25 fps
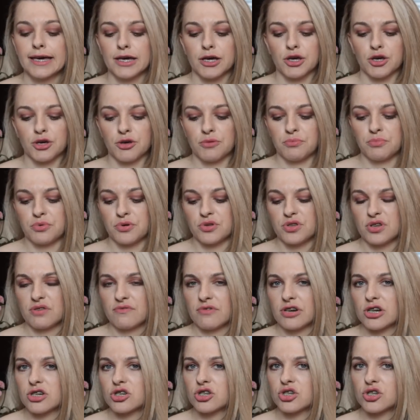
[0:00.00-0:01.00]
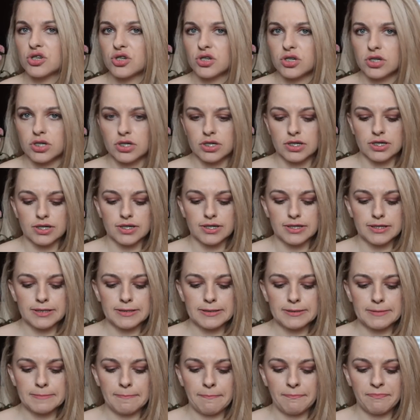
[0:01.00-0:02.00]
e, ponieważ
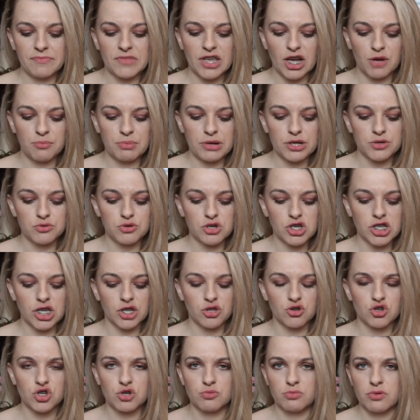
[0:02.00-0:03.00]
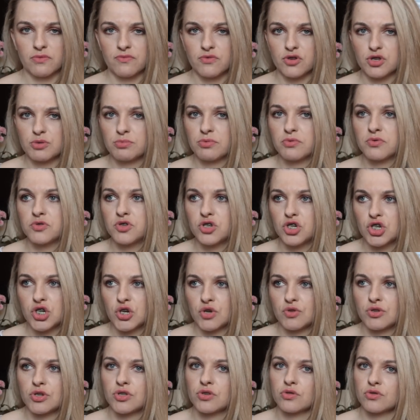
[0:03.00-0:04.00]
e, jak pracujesz na to, żeby włos był
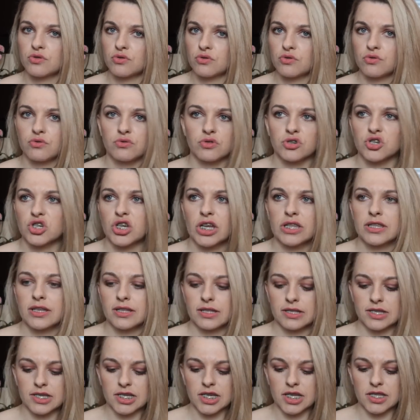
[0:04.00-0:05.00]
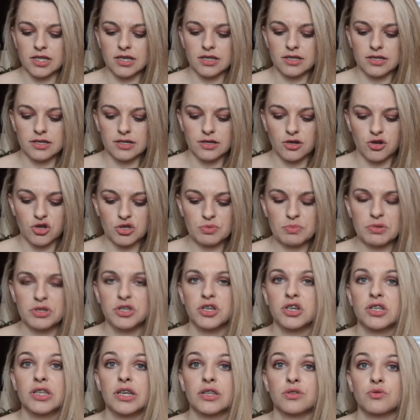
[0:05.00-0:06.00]
zniszczony, no to żaden, żaden
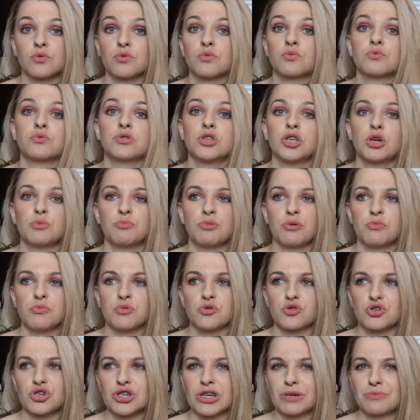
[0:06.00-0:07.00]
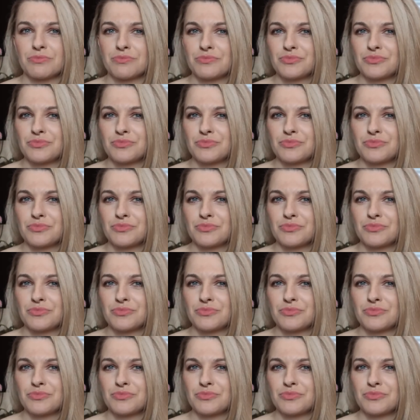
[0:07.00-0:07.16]
kosmetyk na to nie pomoże.